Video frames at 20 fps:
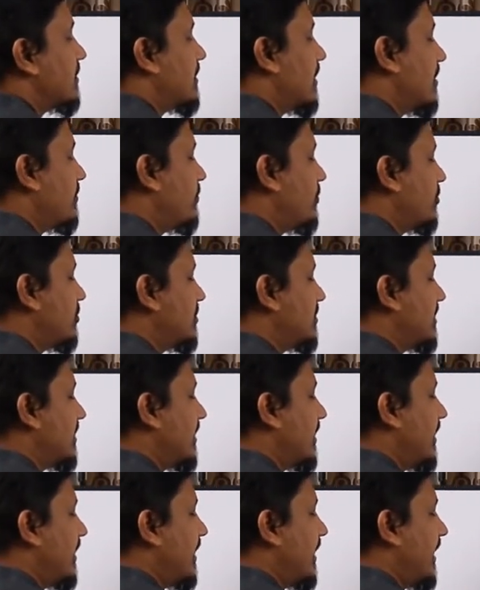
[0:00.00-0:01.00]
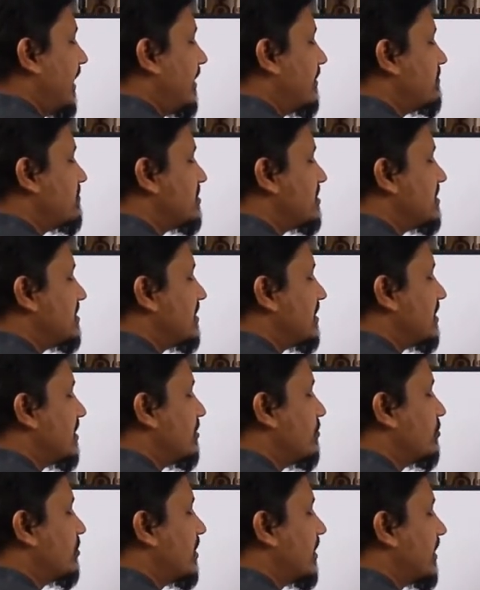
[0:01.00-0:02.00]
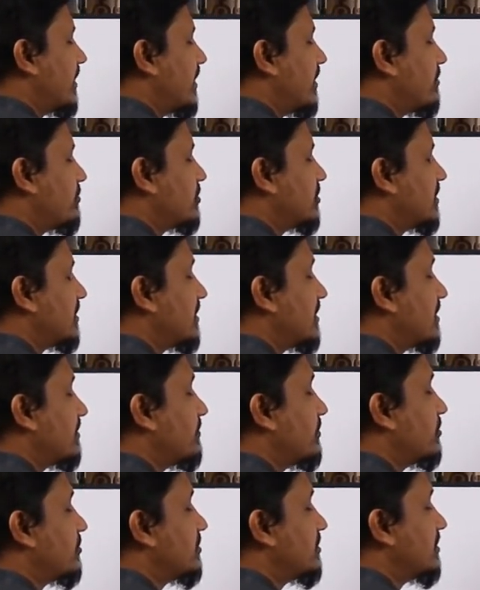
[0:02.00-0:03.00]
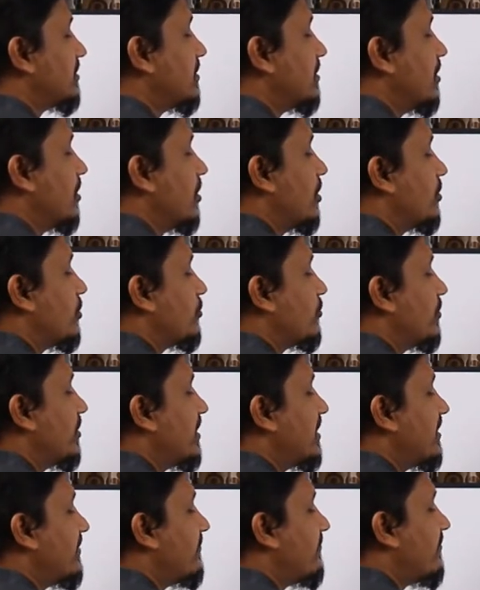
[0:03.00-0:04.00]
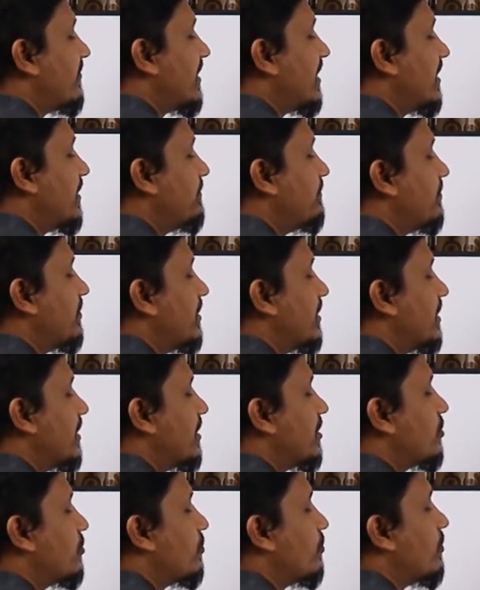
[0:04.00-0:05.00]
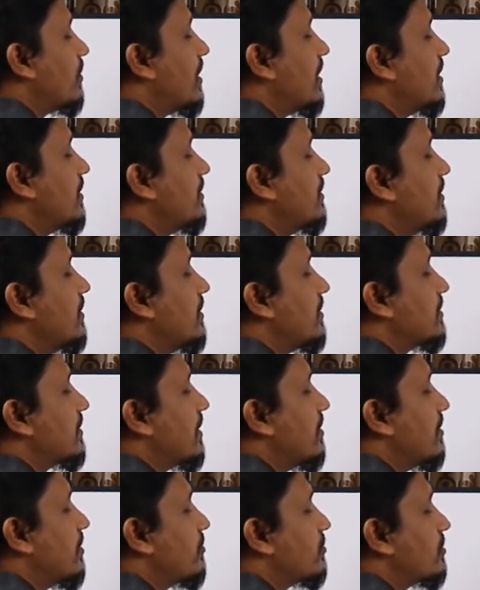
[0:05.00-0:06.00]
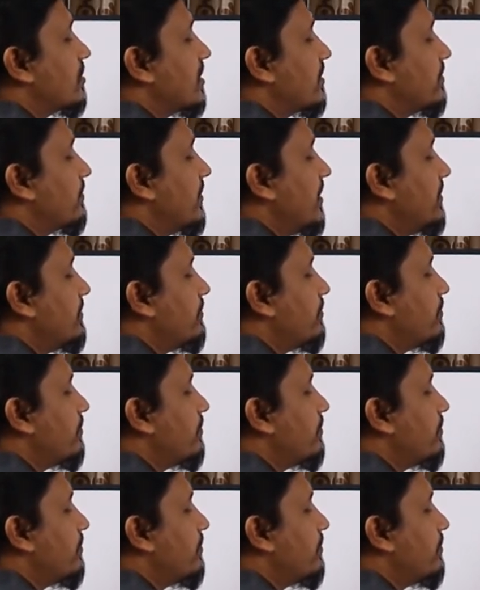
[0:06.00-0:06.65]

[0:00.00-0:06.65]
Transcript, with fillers: তারপর হচ্ছে এম সি কিউ থেকে কোয়েশান থাকবে হচ্ছে টোয়েন্টি ফাইভ ইন্টু ওয়ান তাহলে কত থাকবে